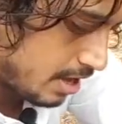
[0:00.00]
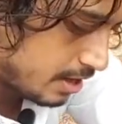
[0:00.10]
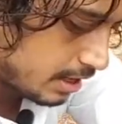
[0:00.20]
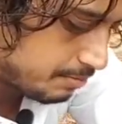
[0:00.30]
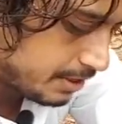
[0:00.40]

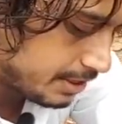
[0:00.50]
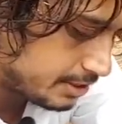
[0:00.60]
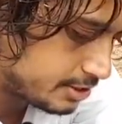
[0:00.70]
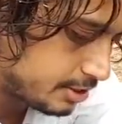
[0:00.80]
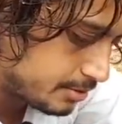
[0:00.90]
अगर आप मेरे
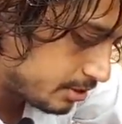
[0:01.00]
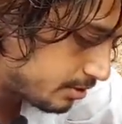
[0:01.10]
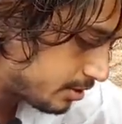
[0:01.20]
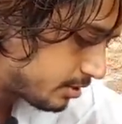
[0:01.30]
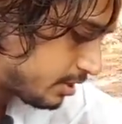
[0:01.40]

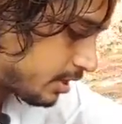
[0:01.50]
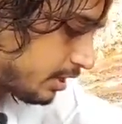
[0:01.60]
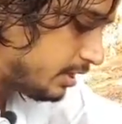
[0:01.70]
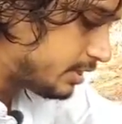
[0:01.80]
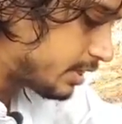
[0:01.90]
डिस्क्रिप्शन से अगर लिंक से